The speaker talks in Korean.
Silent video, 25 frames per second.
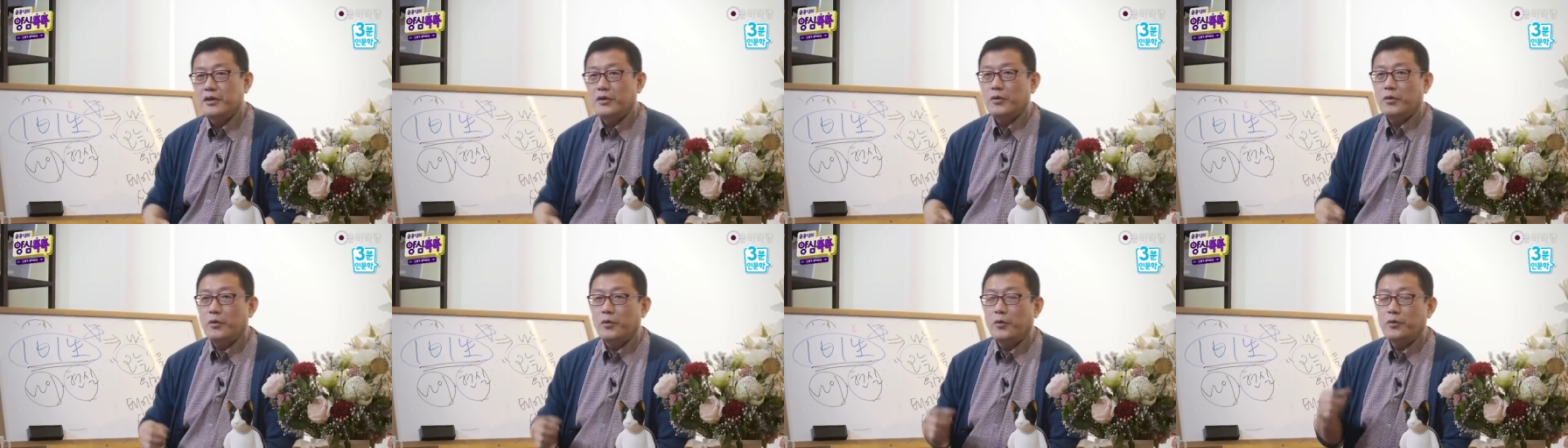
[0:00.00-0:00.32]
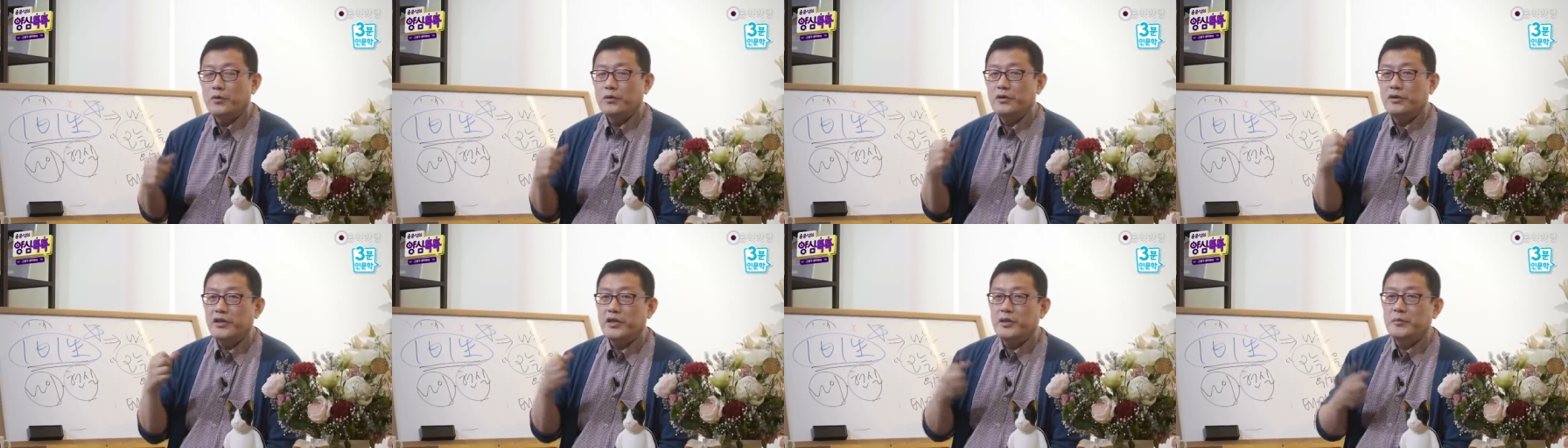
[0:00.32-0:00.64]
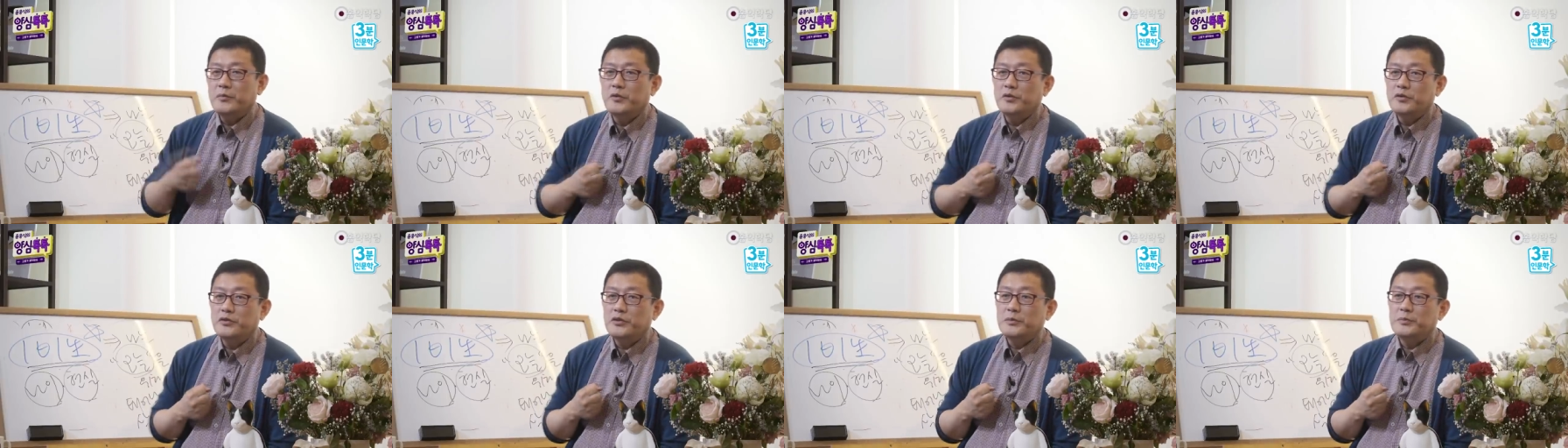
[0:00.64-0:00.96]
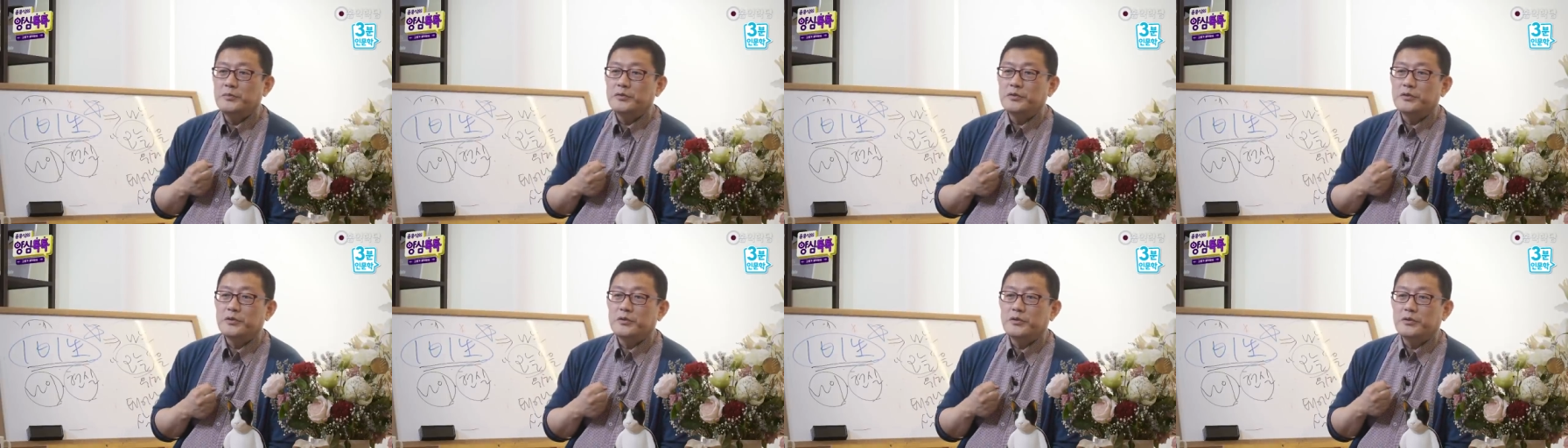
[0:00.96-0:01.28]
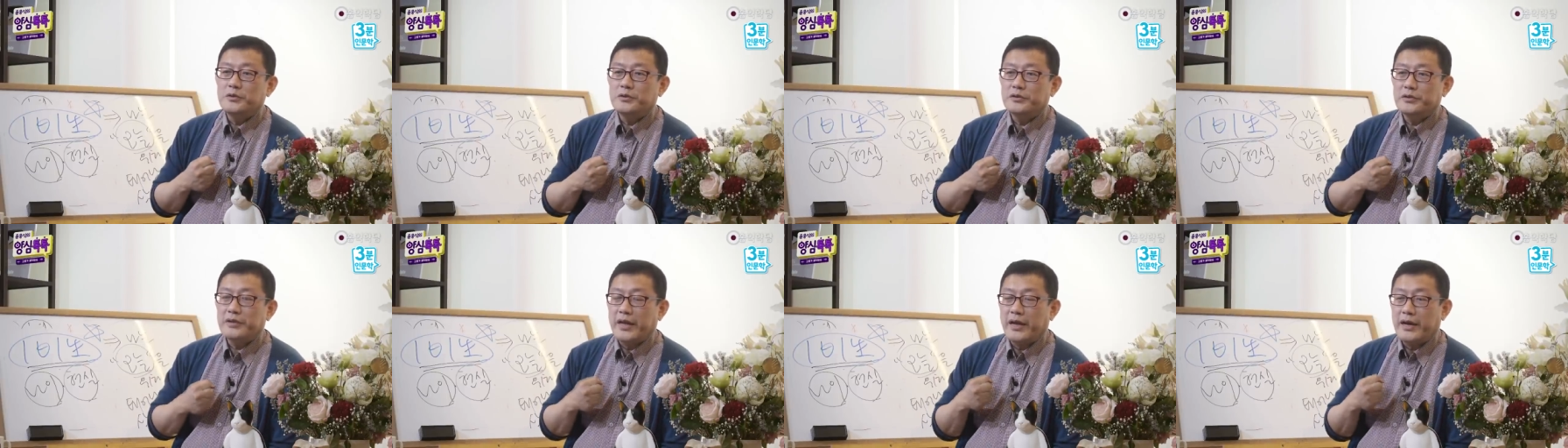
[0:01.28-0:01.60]
오늘 이 모습으로
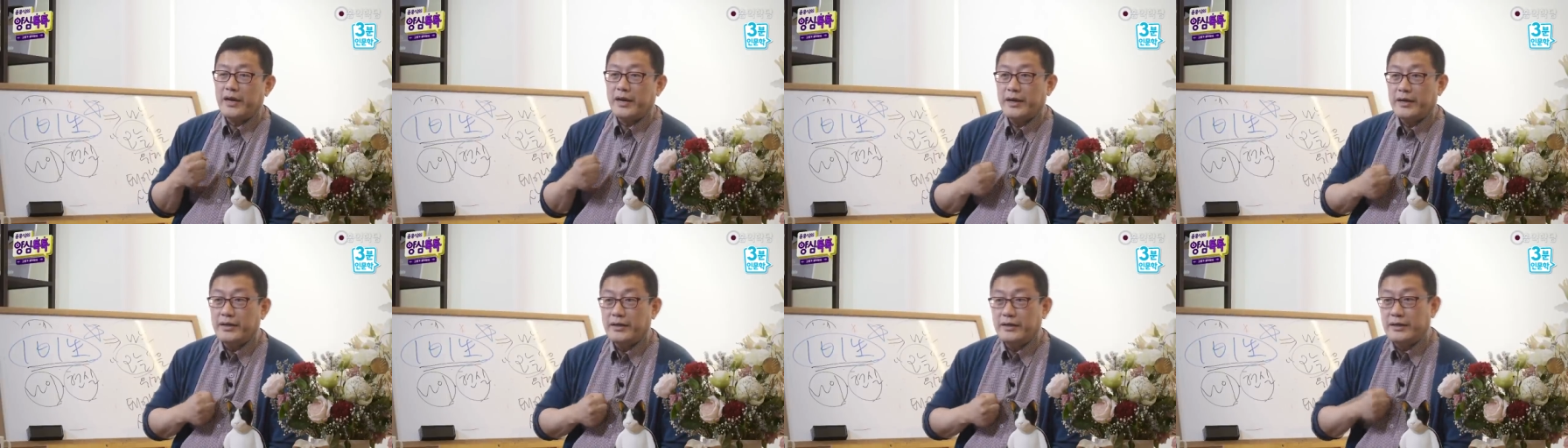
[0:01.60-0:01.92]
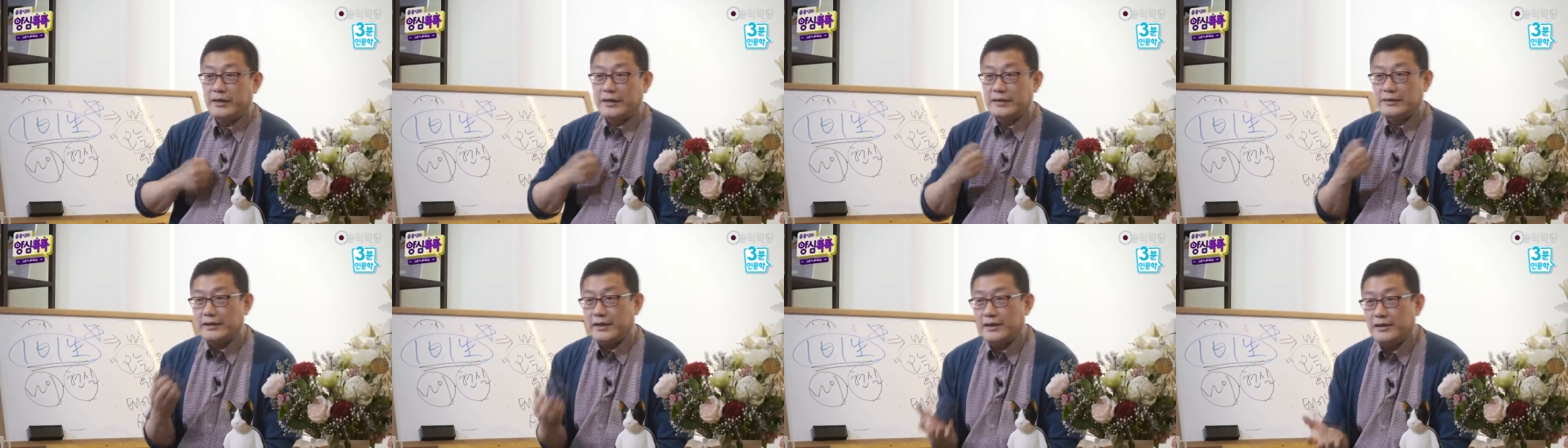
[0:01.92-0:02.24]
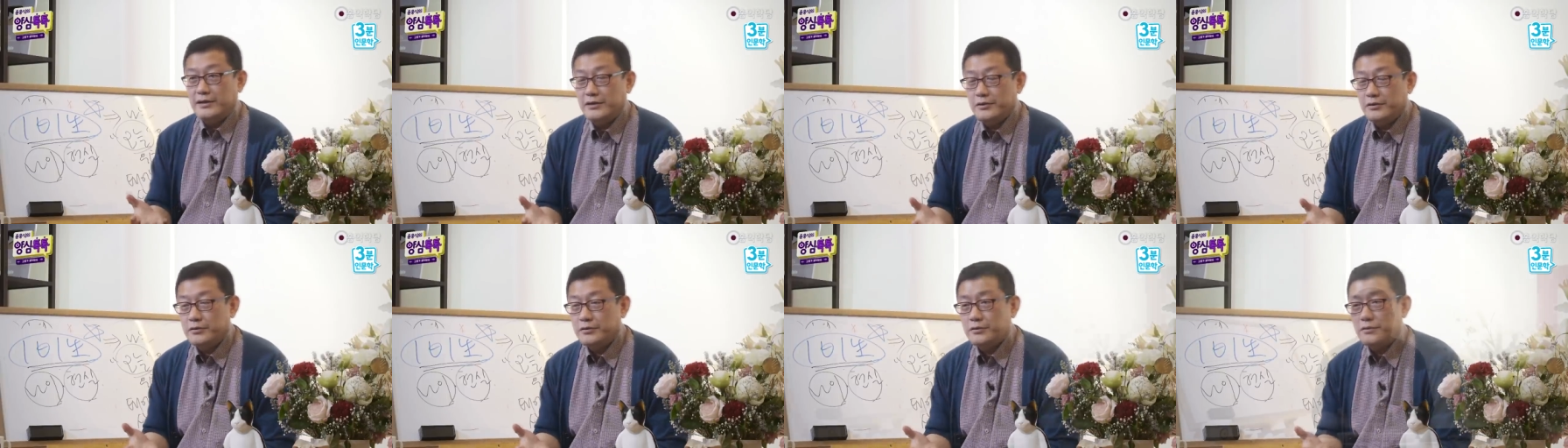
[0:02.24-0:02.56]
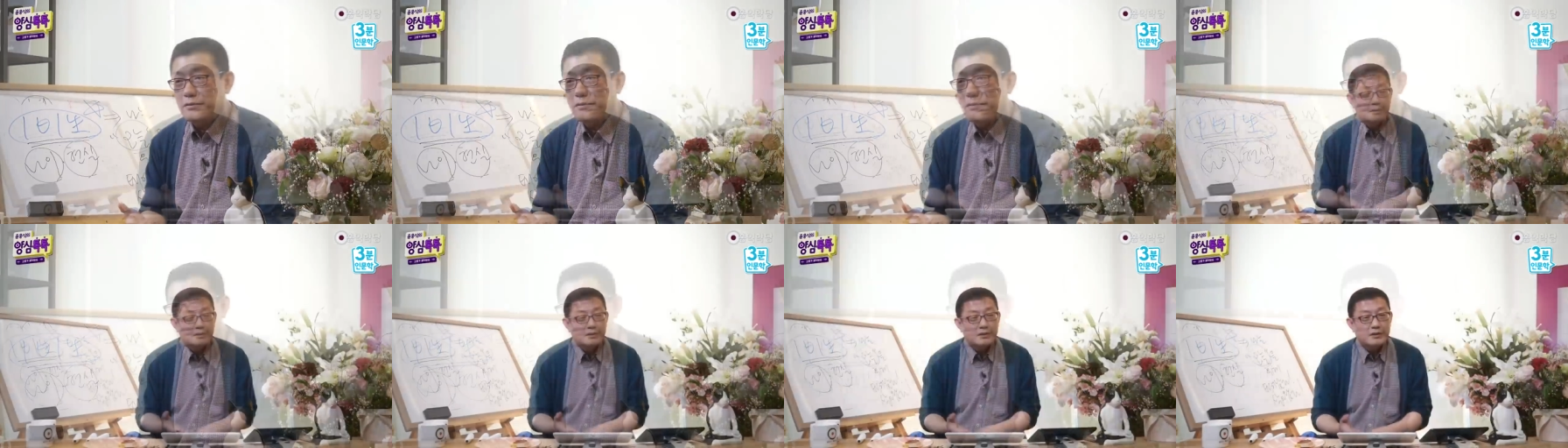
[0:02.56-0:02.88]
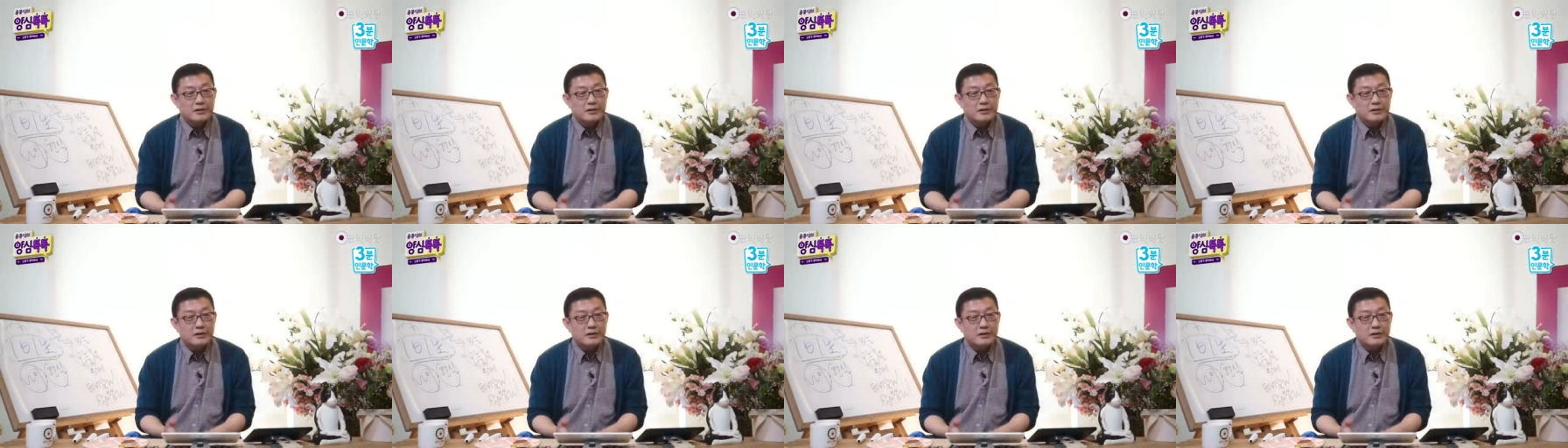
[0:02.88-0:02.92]
내가 이렇게 살려고